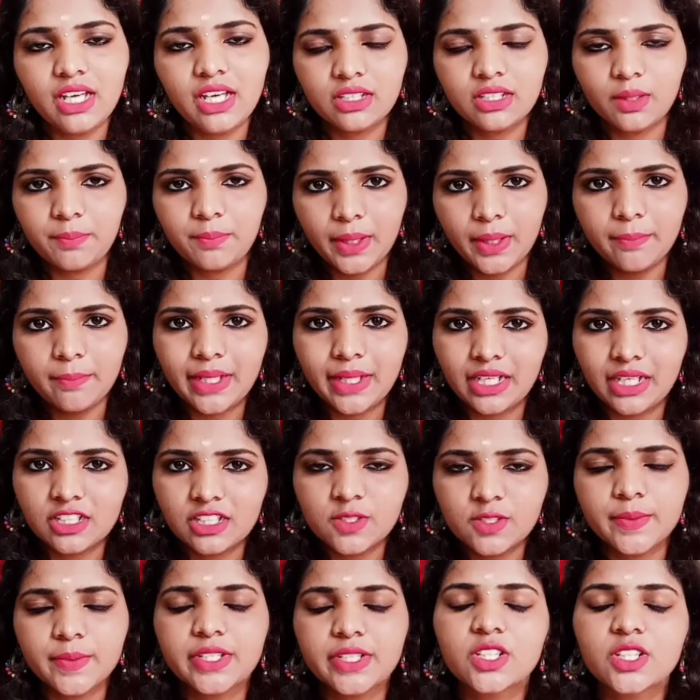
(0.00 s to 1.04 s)
அதை அப்படியே
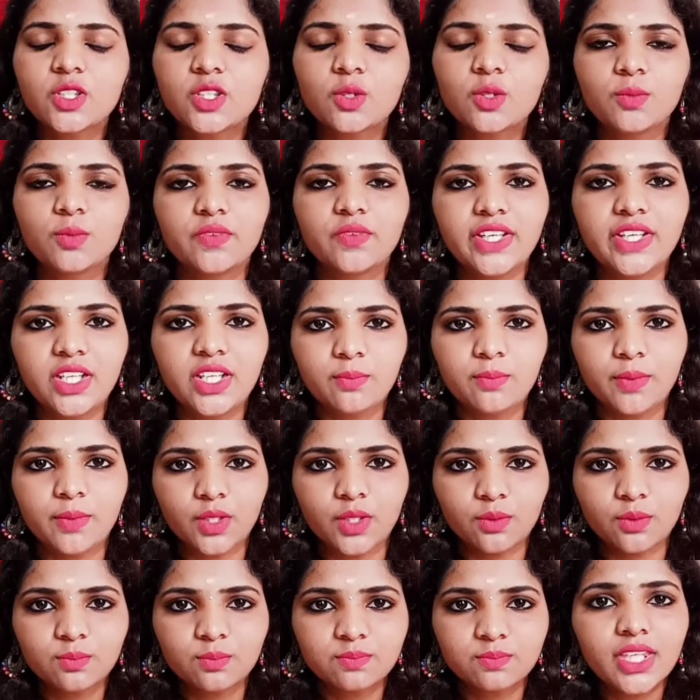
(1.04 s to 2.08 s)
பேலன்ஸ் பண்றதுக்கு ரொம்பவே ஹெல்ப்
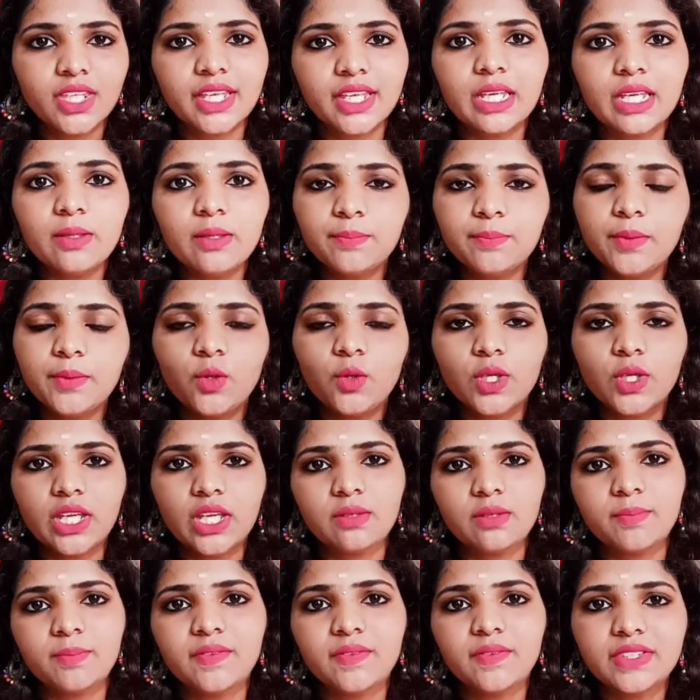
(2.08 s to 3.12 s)
பண்ணும் இப்போ ஓகே
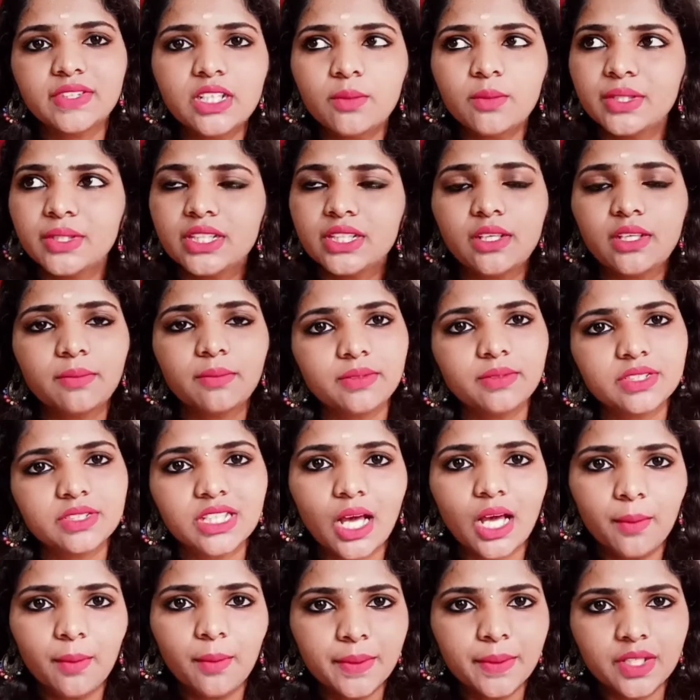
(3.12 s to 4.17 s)
இப்போ வந்து நம்ம இது
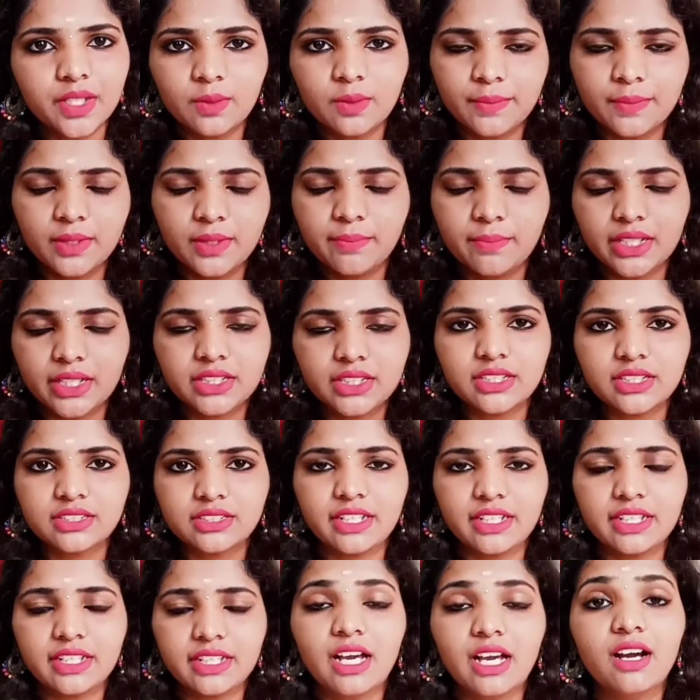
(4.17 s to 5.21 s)
சாப்பிட்றத பத்தி பார்த்தாச்சு
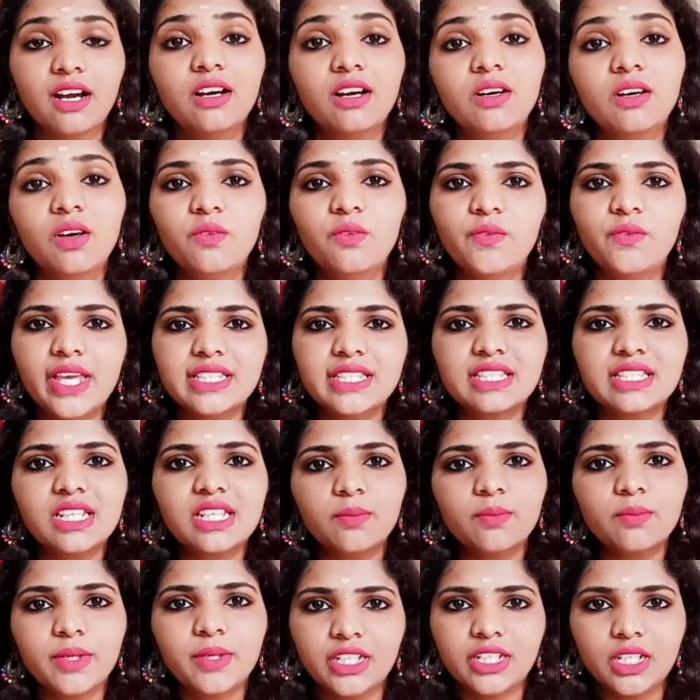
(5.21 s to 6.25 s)
இல்லையா ஃபேஸ்க்கு
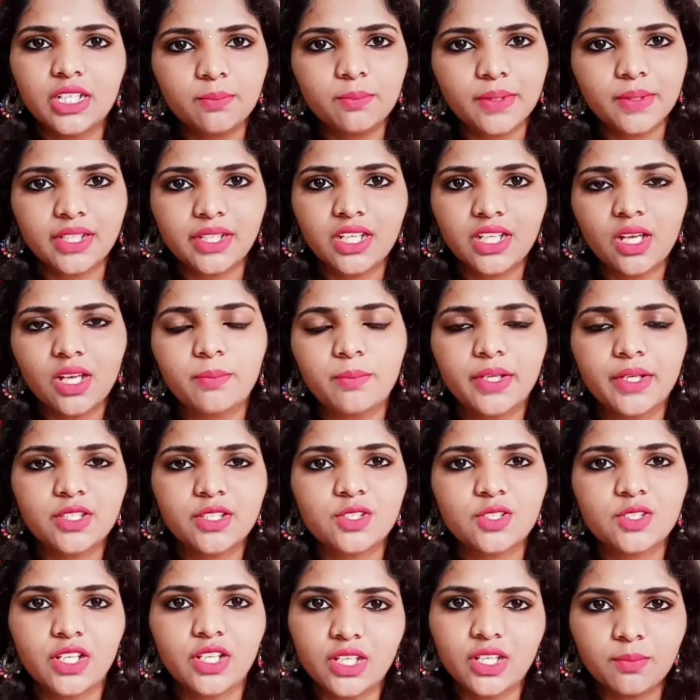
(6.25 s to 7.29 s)
நம்ம என்னென்ன பண்ணலாம் அப்படின்னு
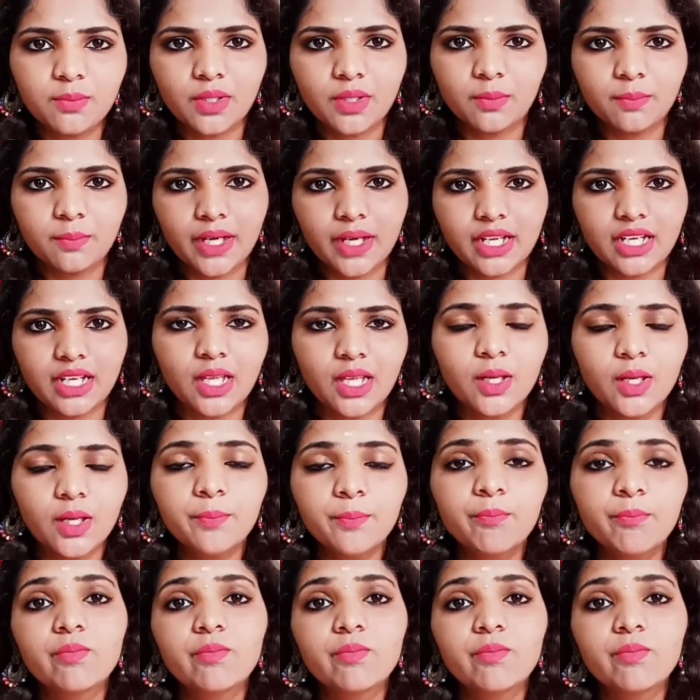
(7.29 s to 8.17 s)
சொல்லி இப்போ நம்ம பார்க்கலாம்